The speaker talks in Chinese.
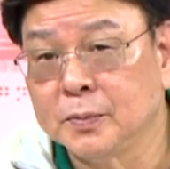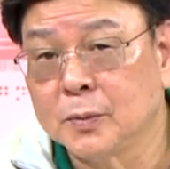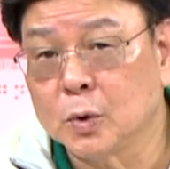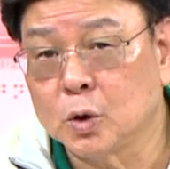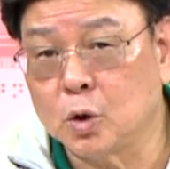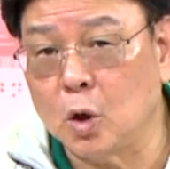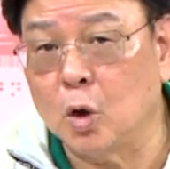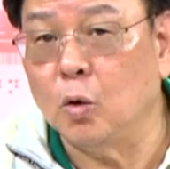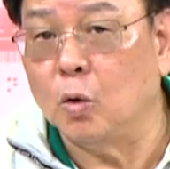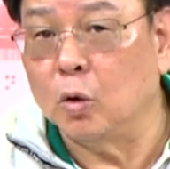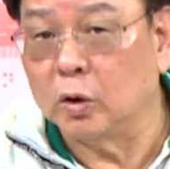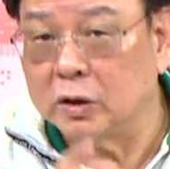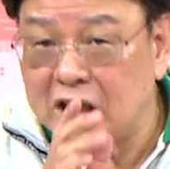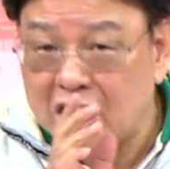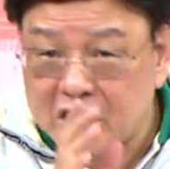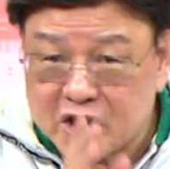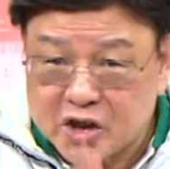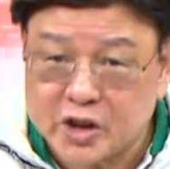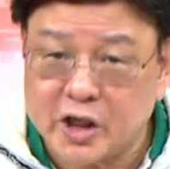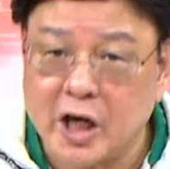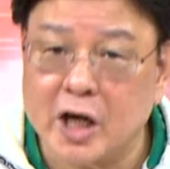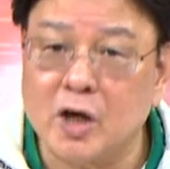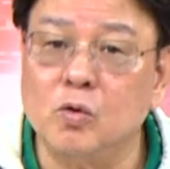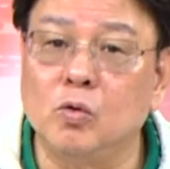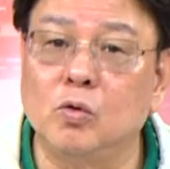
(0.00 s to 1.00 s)
所以我在
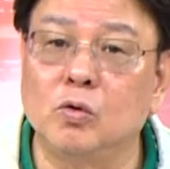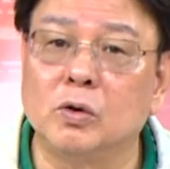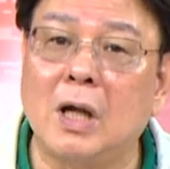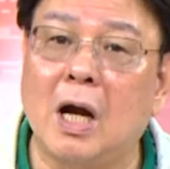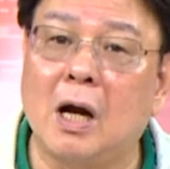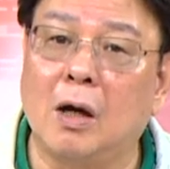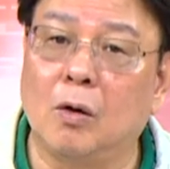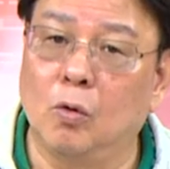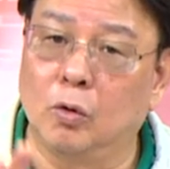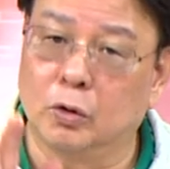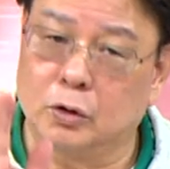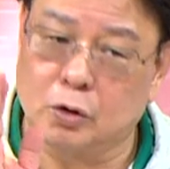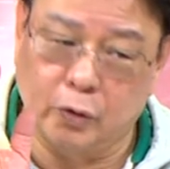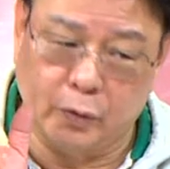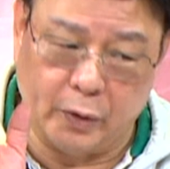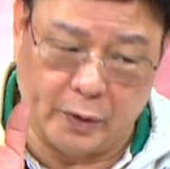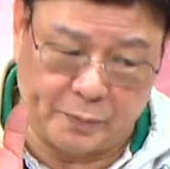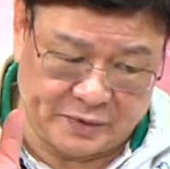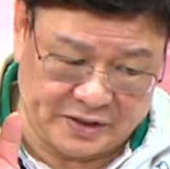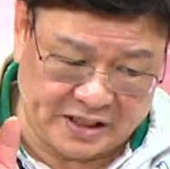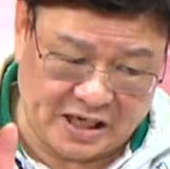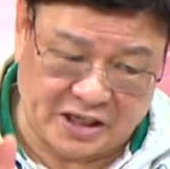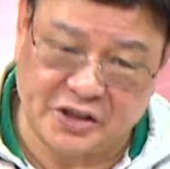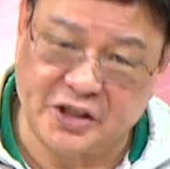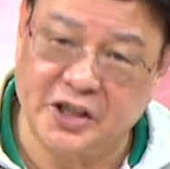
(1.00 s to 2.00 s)
选股上我都会
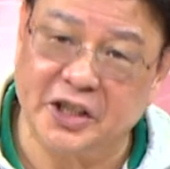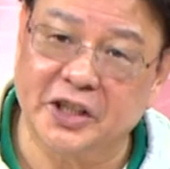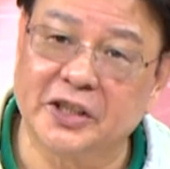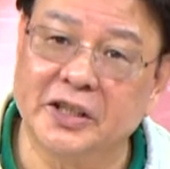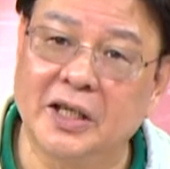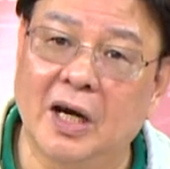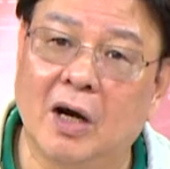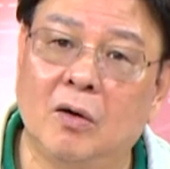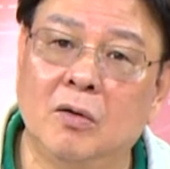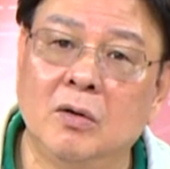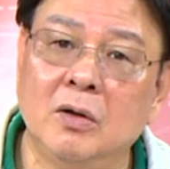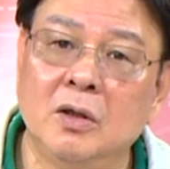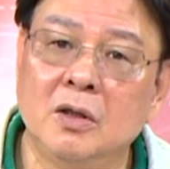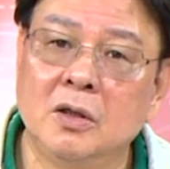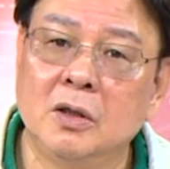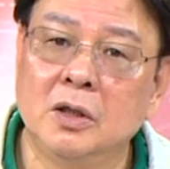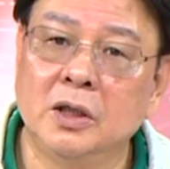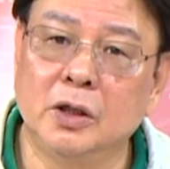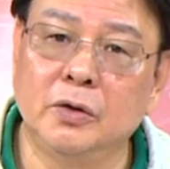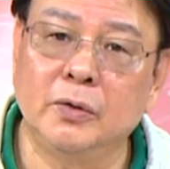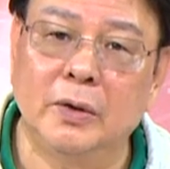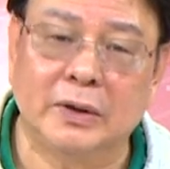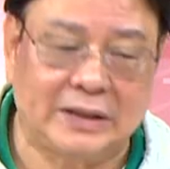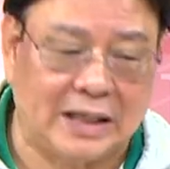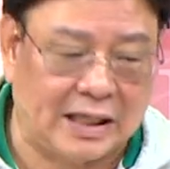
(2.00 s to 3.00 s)
比较精要，
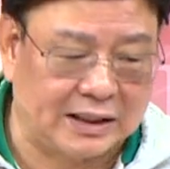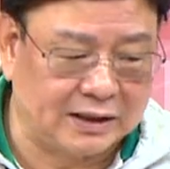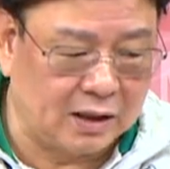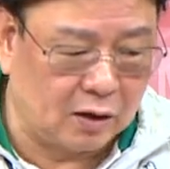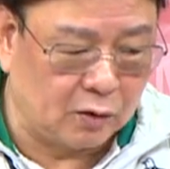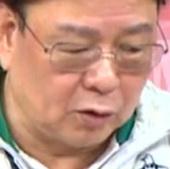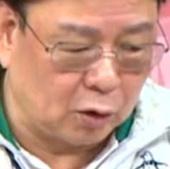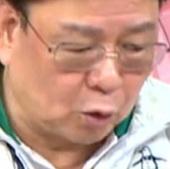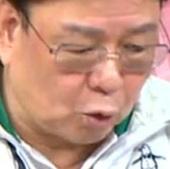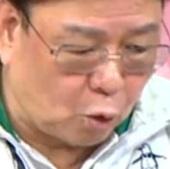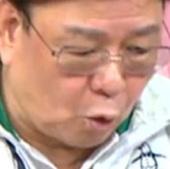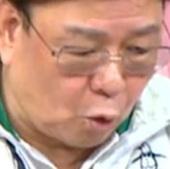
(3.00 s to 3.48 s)
因为达到了